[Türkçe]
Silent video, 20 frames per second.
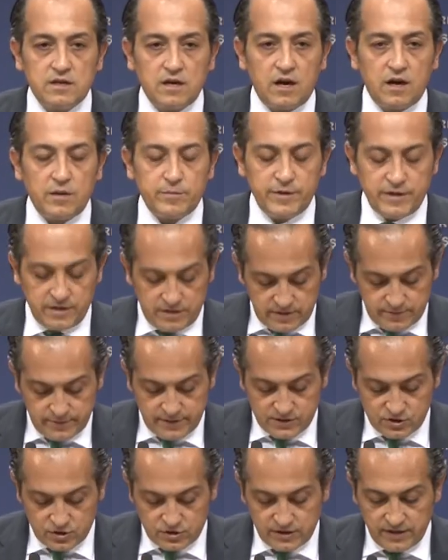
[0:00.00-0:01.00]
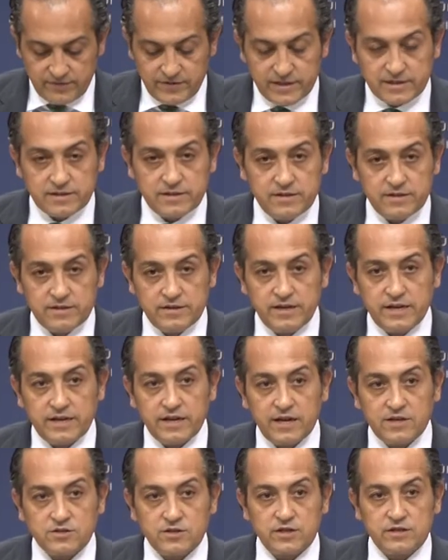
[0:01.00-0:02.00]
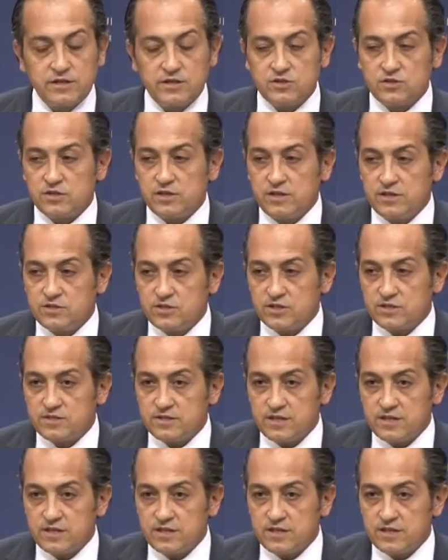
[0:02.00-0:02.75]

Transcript: Amerika Birleşik Devletleri'ne gerçekleştirilecek